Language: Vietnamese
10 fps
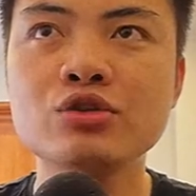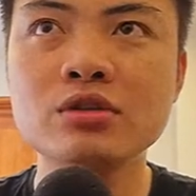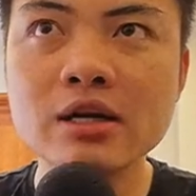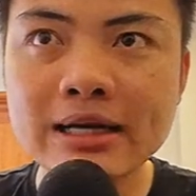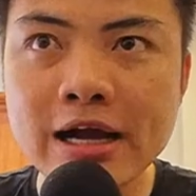
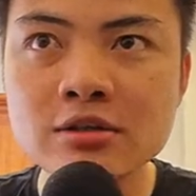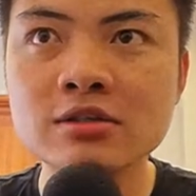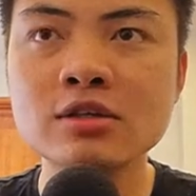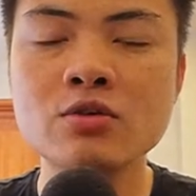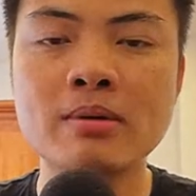nâng cao chiến
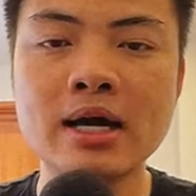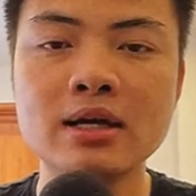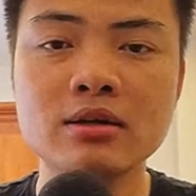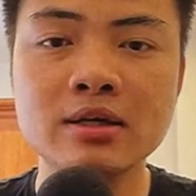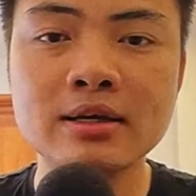sức của bạn
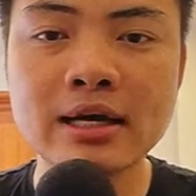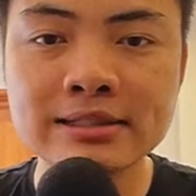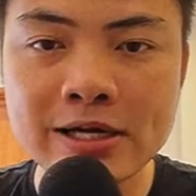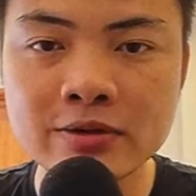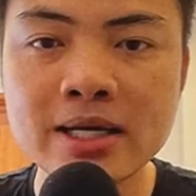kỹ năng
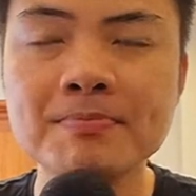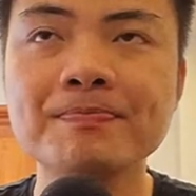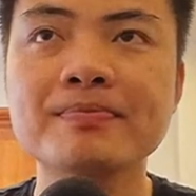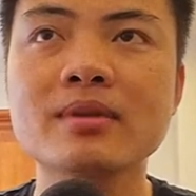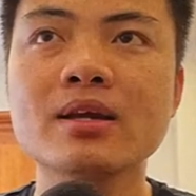giao tiếp
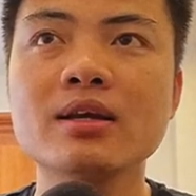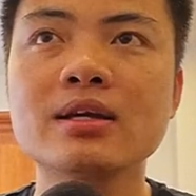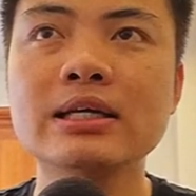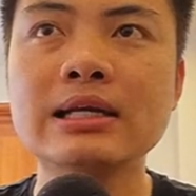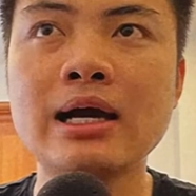
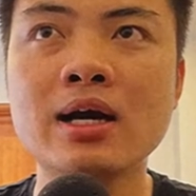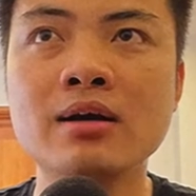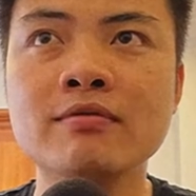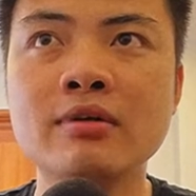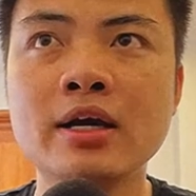kỹ
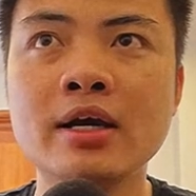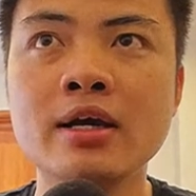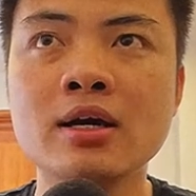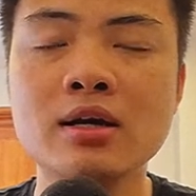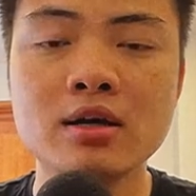năng về
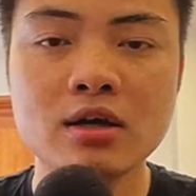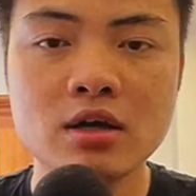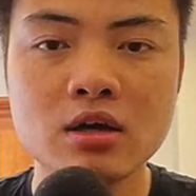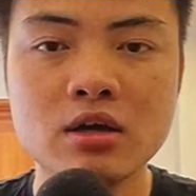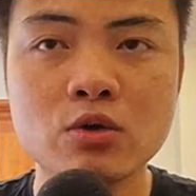ờ,
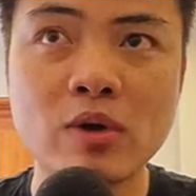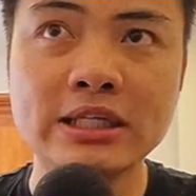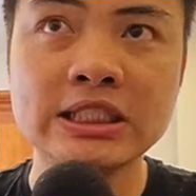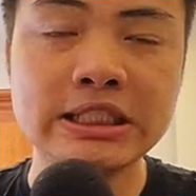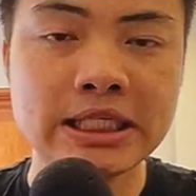ờ,
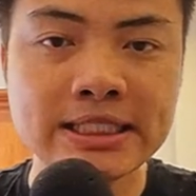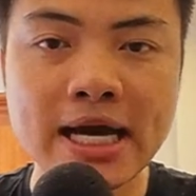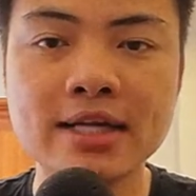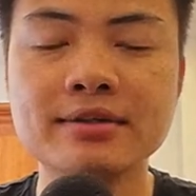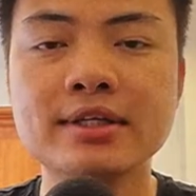quản trị thời
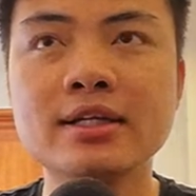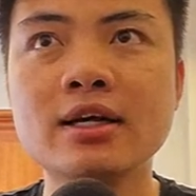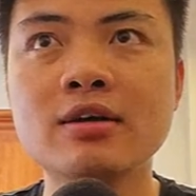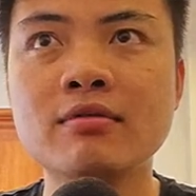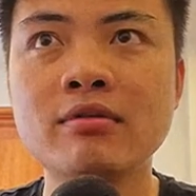gian kỹ
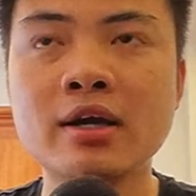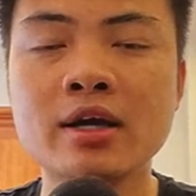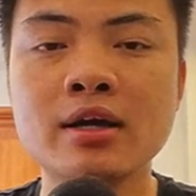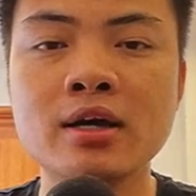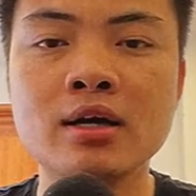năng
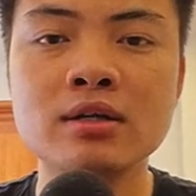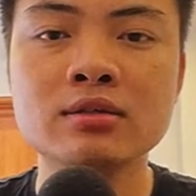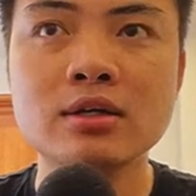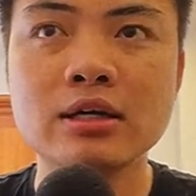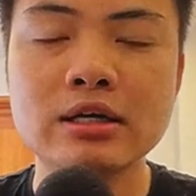về
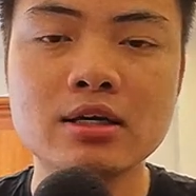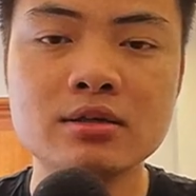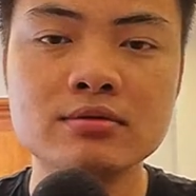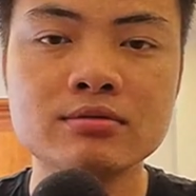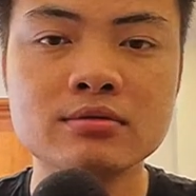ờ,
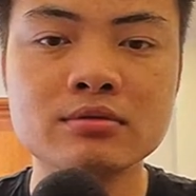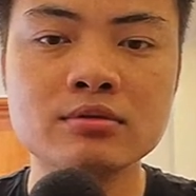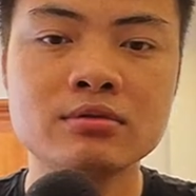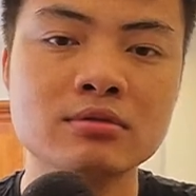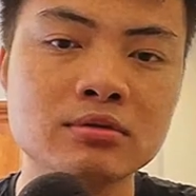
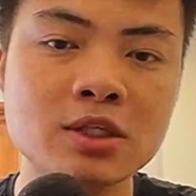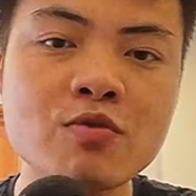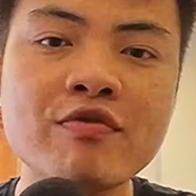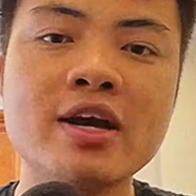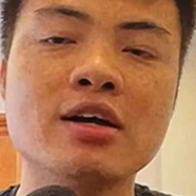
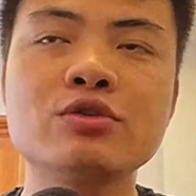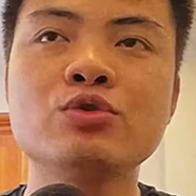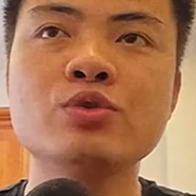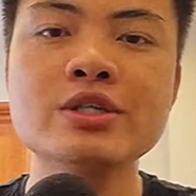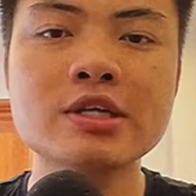công việc
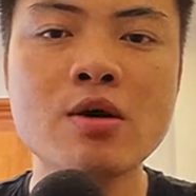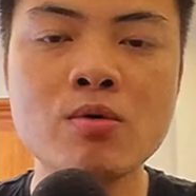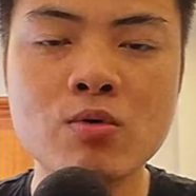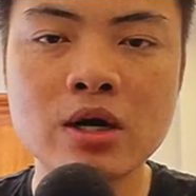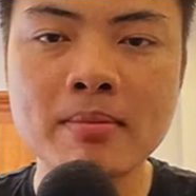chuyên
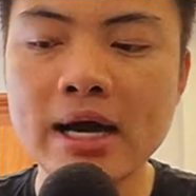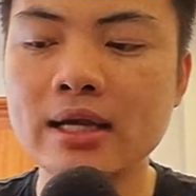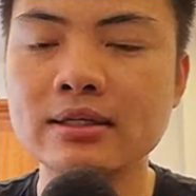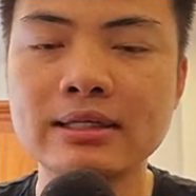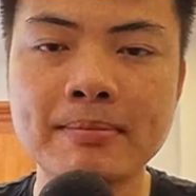sâu của các bạn
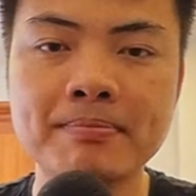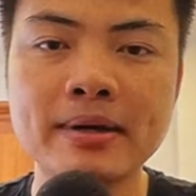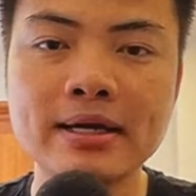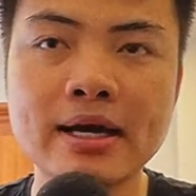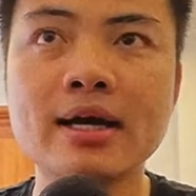gặp
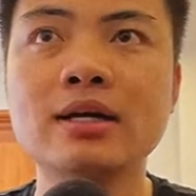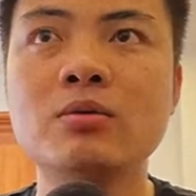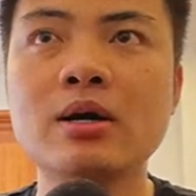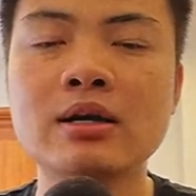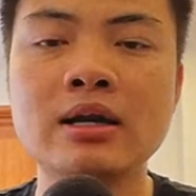khách hàng
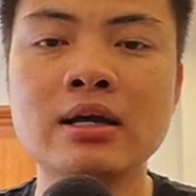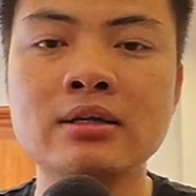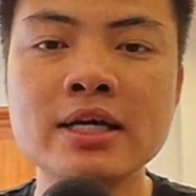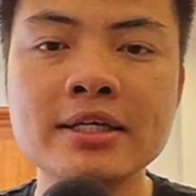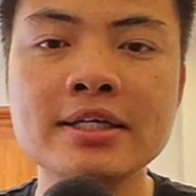hoặc là
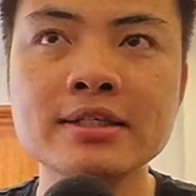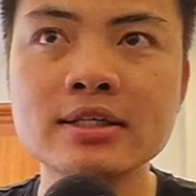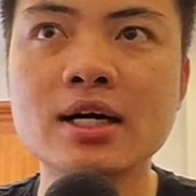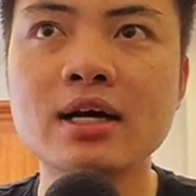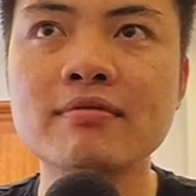lên ý
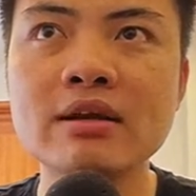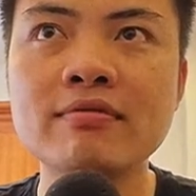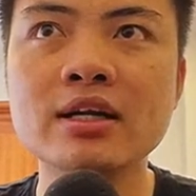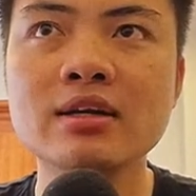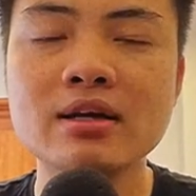tưởng vân
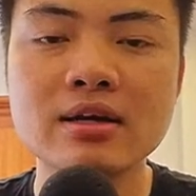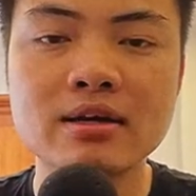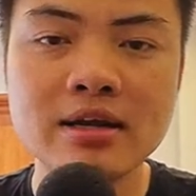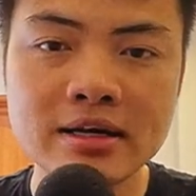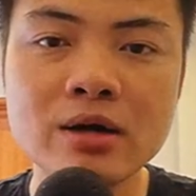vân
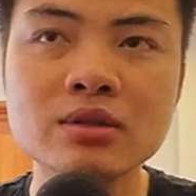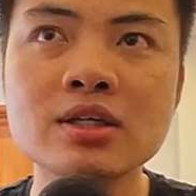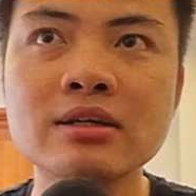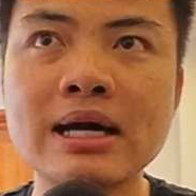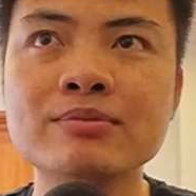nên đầu
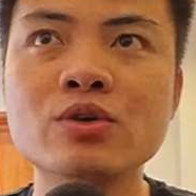tư làm